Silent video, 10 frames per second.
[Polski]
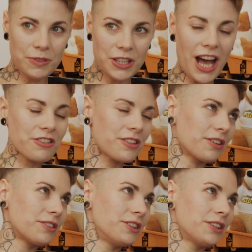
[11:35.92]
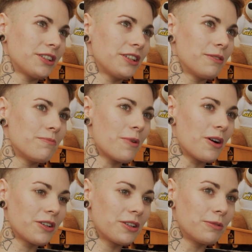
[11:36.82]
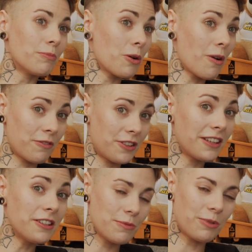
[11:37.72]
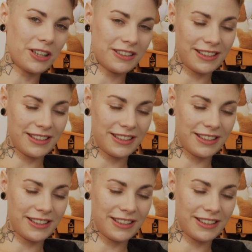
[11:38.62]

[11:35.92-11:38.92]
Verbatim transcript: ja się od nich e, mo mogłam wtedy i mogę